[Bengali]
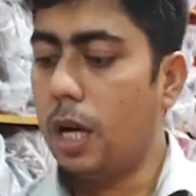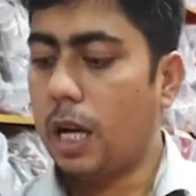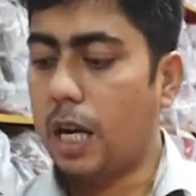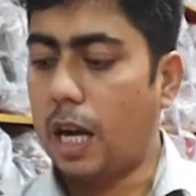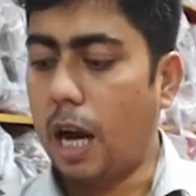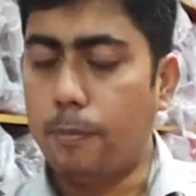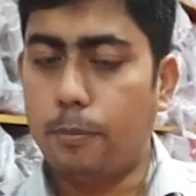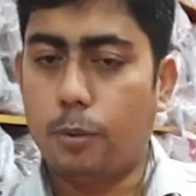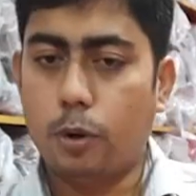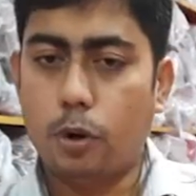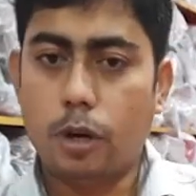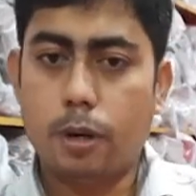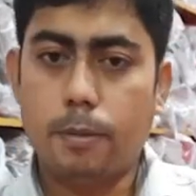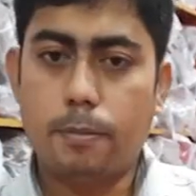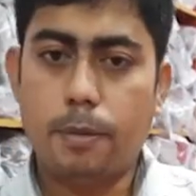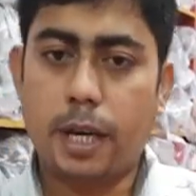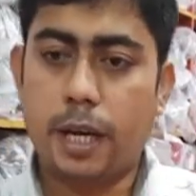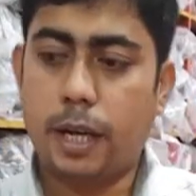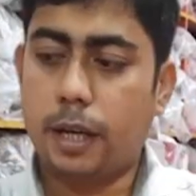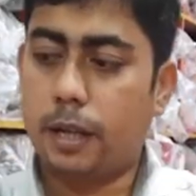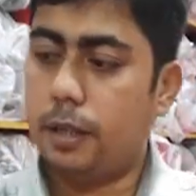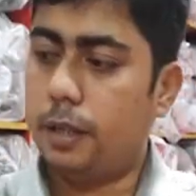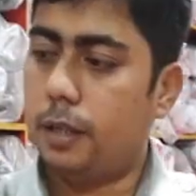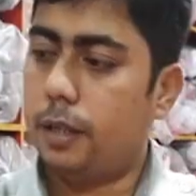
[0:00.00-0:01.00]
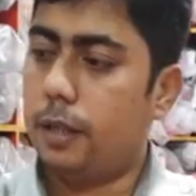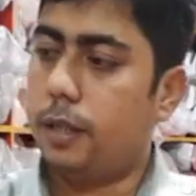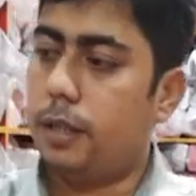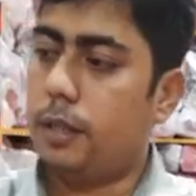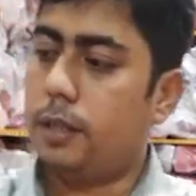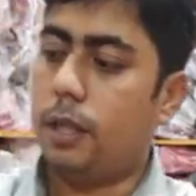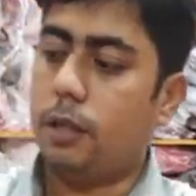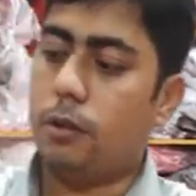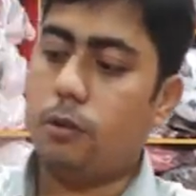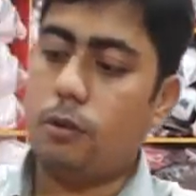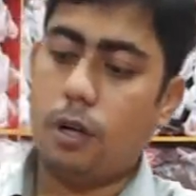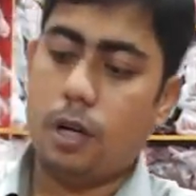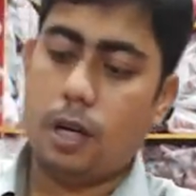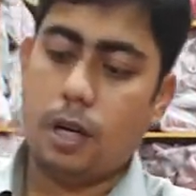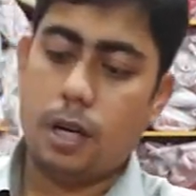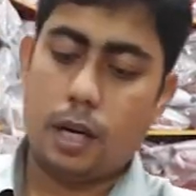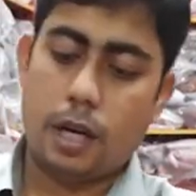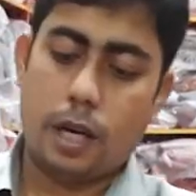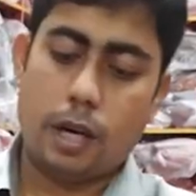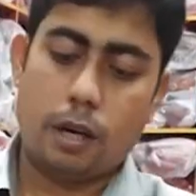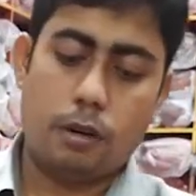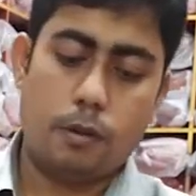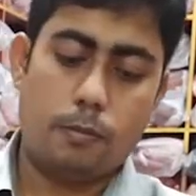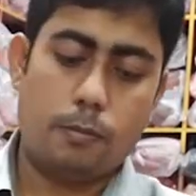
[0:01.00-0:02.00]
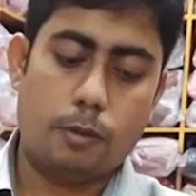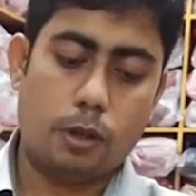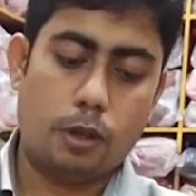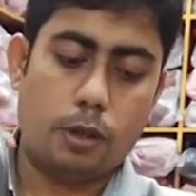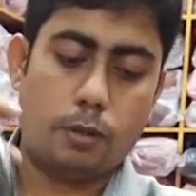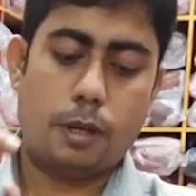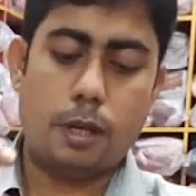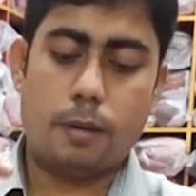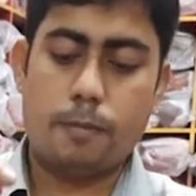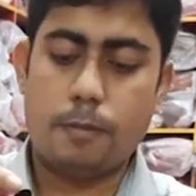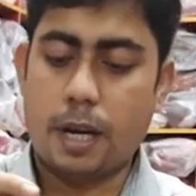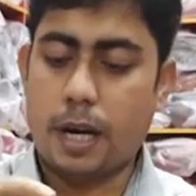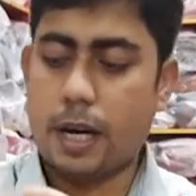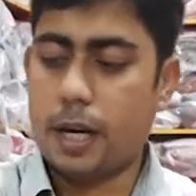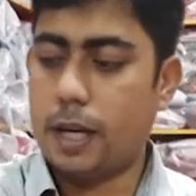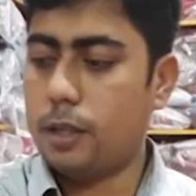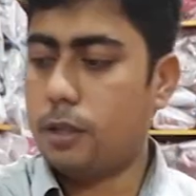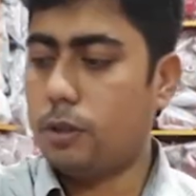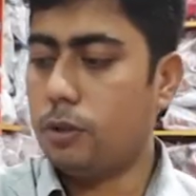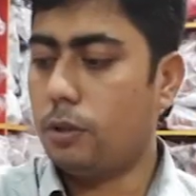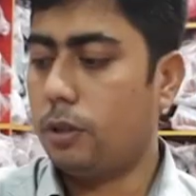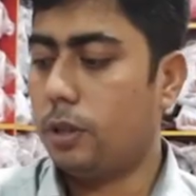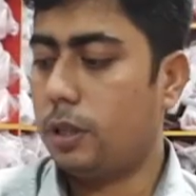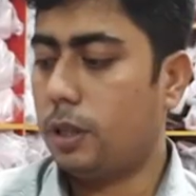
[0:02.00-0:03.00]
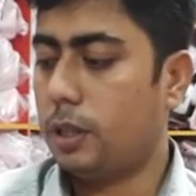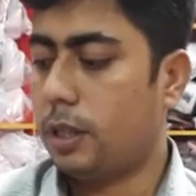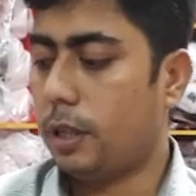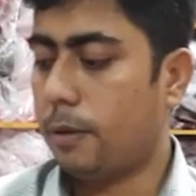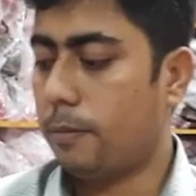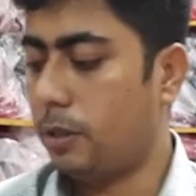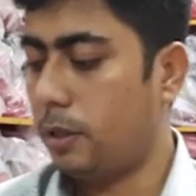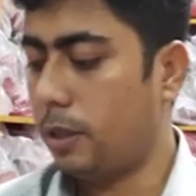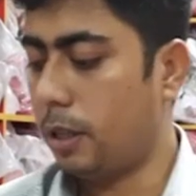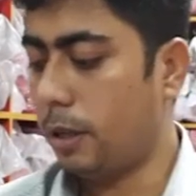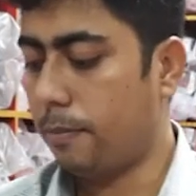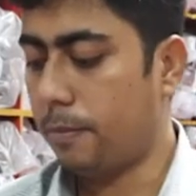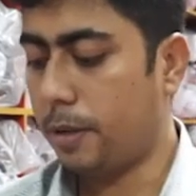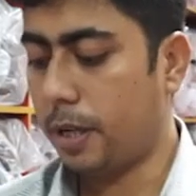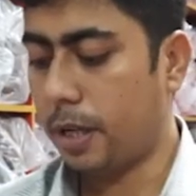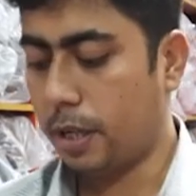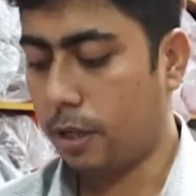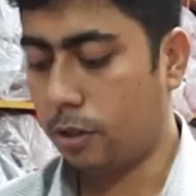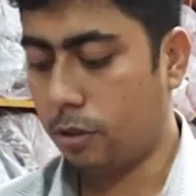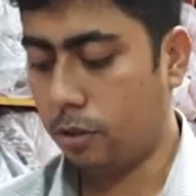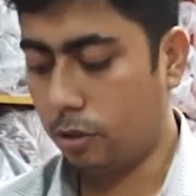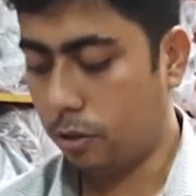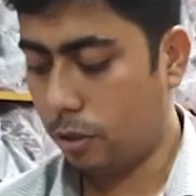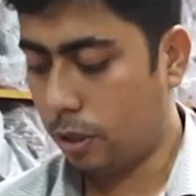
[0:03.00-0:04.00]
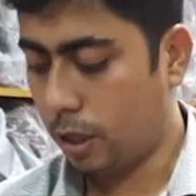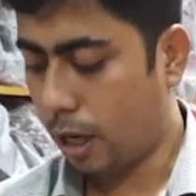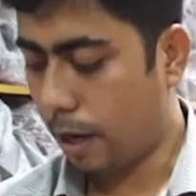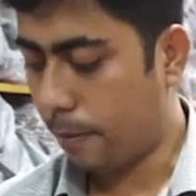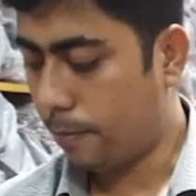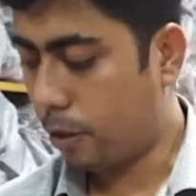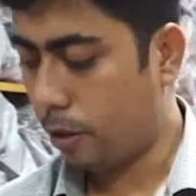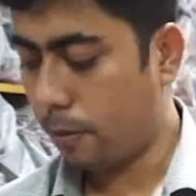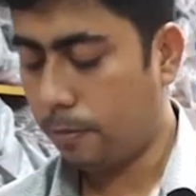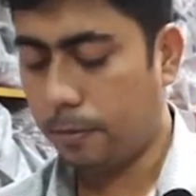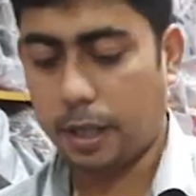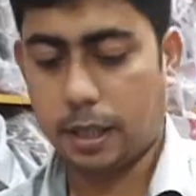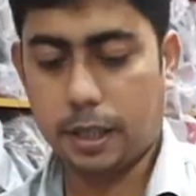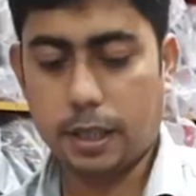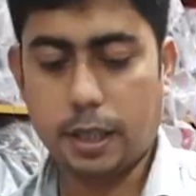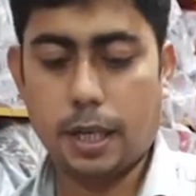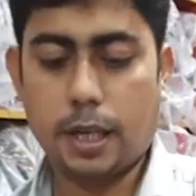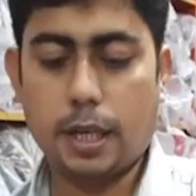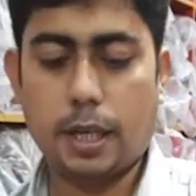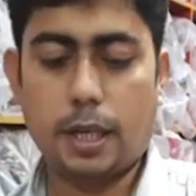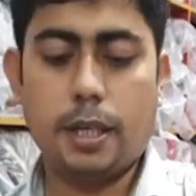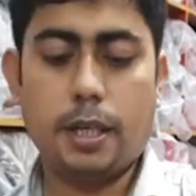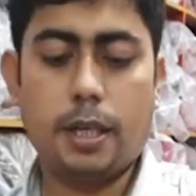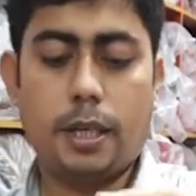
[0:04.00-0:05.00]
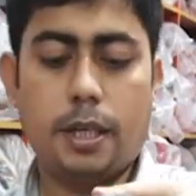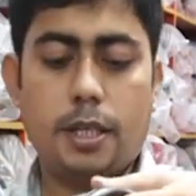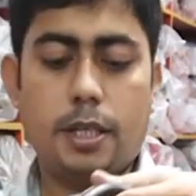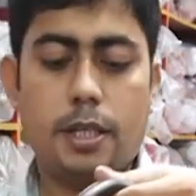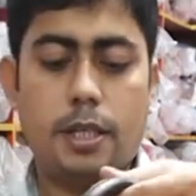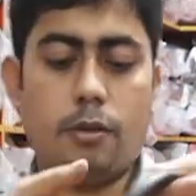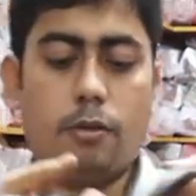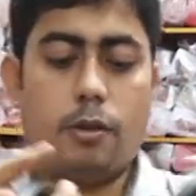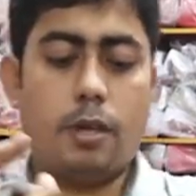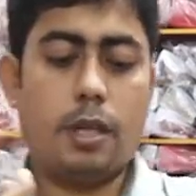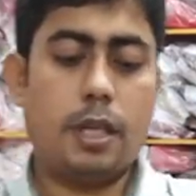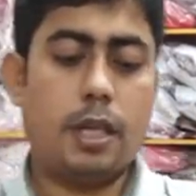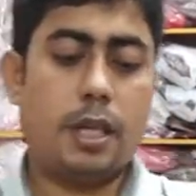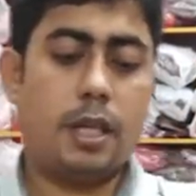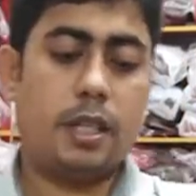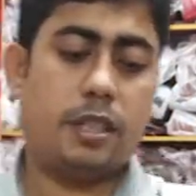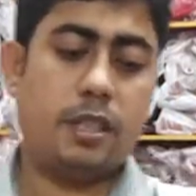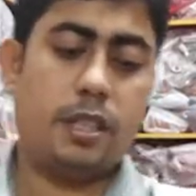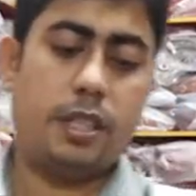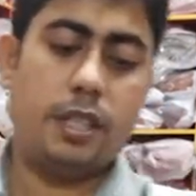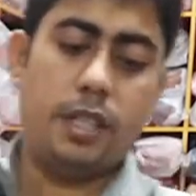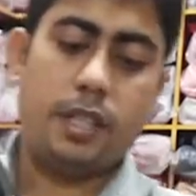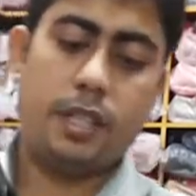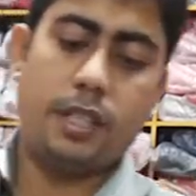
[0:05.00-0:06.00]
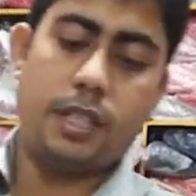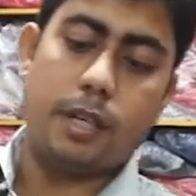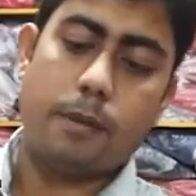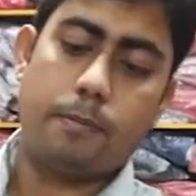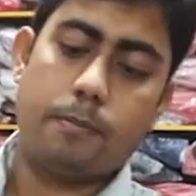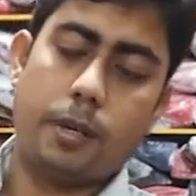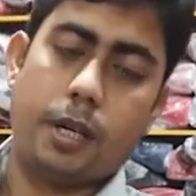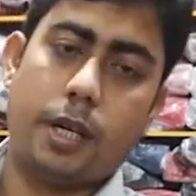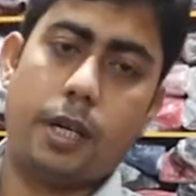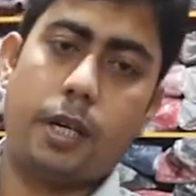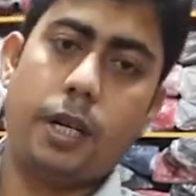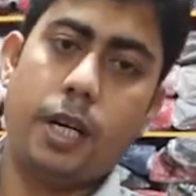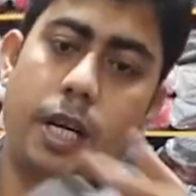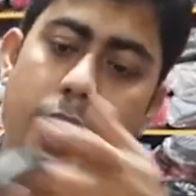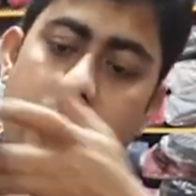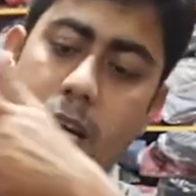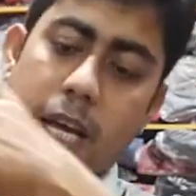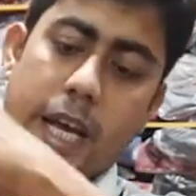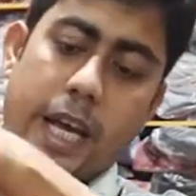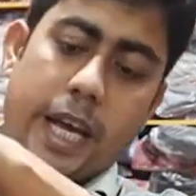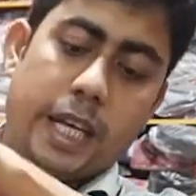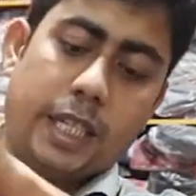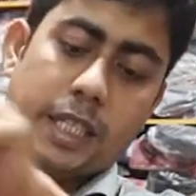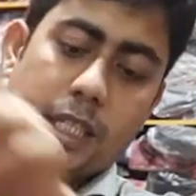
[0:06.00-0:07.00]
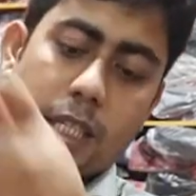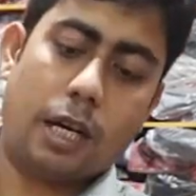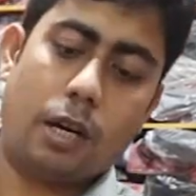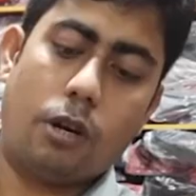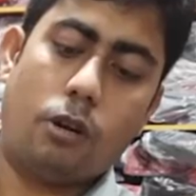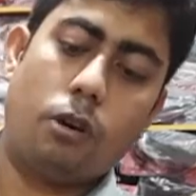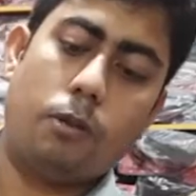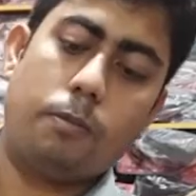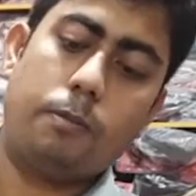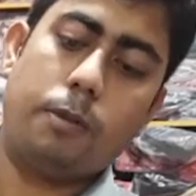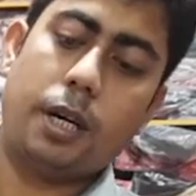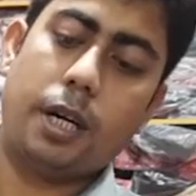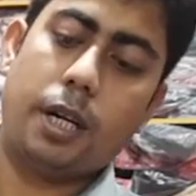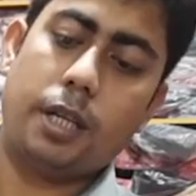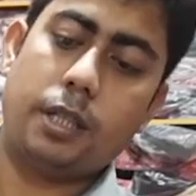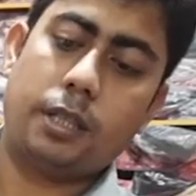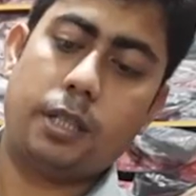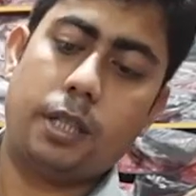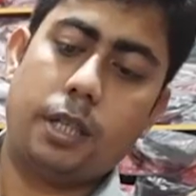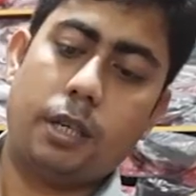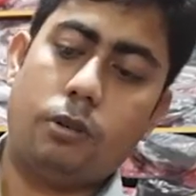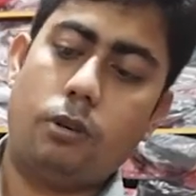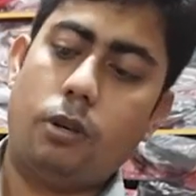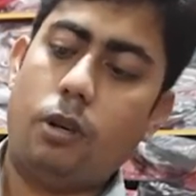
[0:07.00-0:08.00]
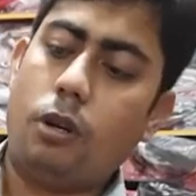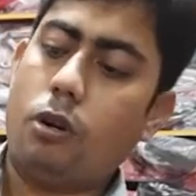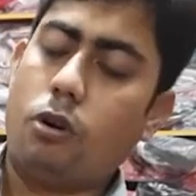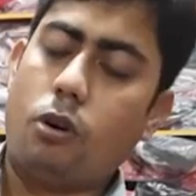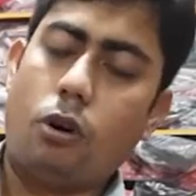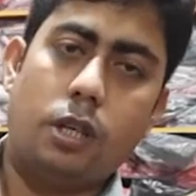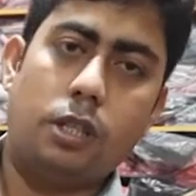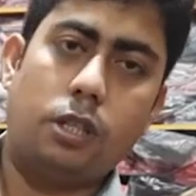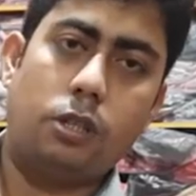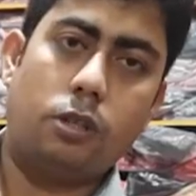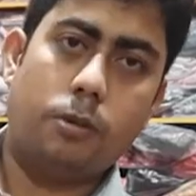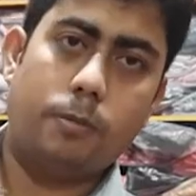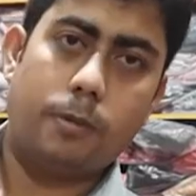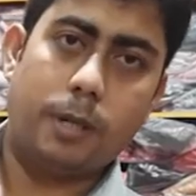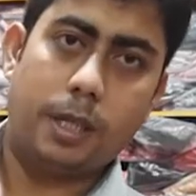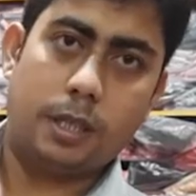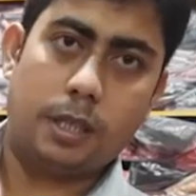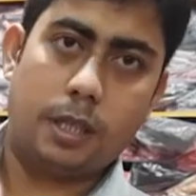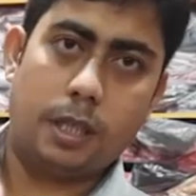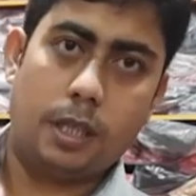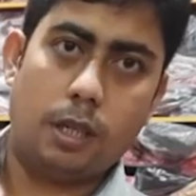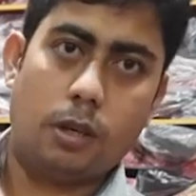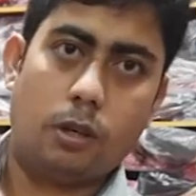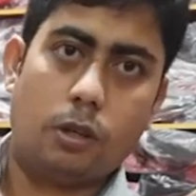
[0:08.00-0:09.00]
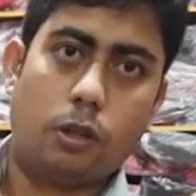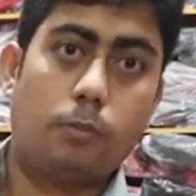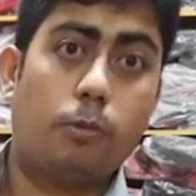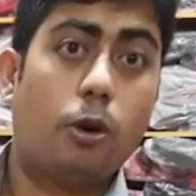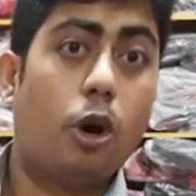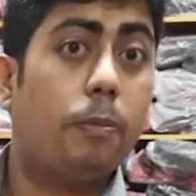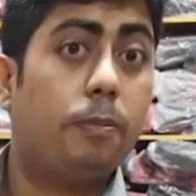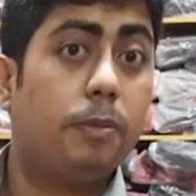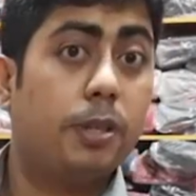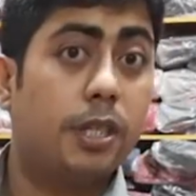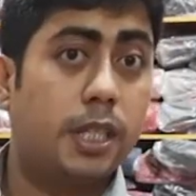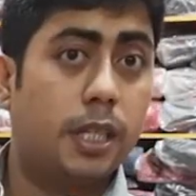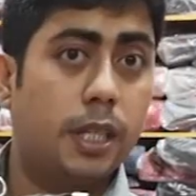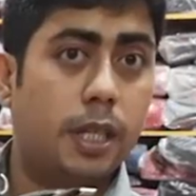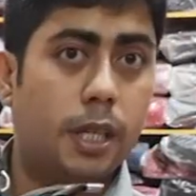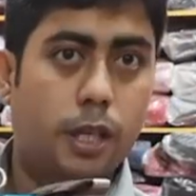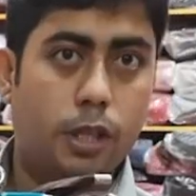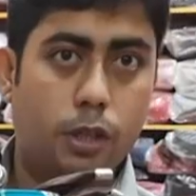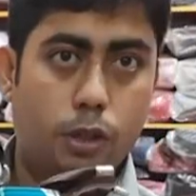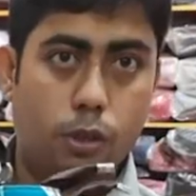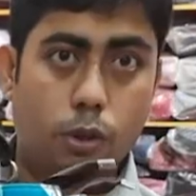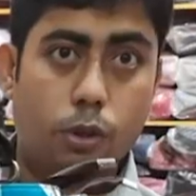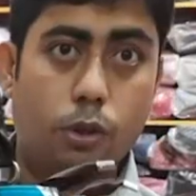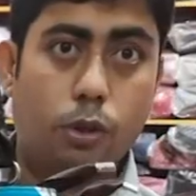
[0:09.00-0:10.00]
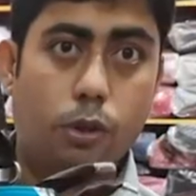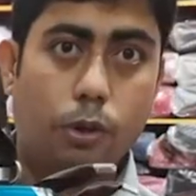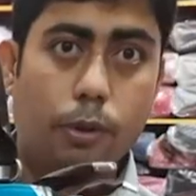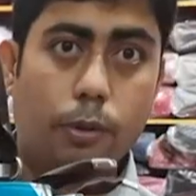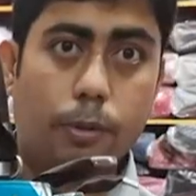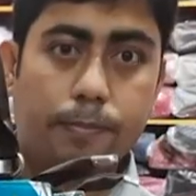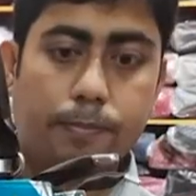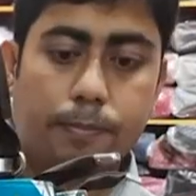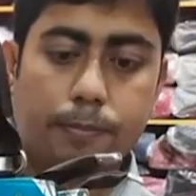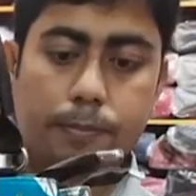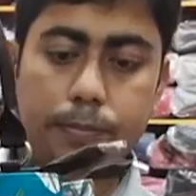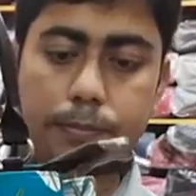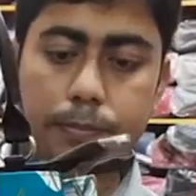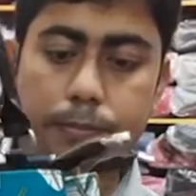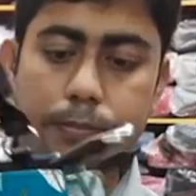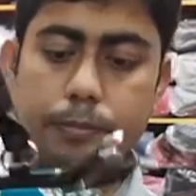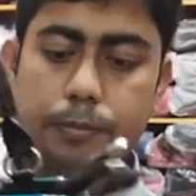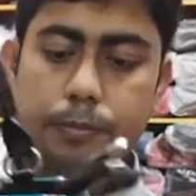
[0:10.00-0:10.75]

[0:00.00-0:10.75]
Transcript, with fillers: কাপড়ের ব্যাগ যেগুলা এখন বর্তমানে মার্কেটে চলতেছে আমি যদি আপনারা কিছু যদি কাপড়ের ব্যাগ দেখাই এই যেগুলো দেখেন থ্রি চেম্বার এক্সট্রা লং বেল্ট আছে এগুলো হলো কলেজ ইউনিভার্সিটি অথবা অফিসিয়ালের জন্য ওকে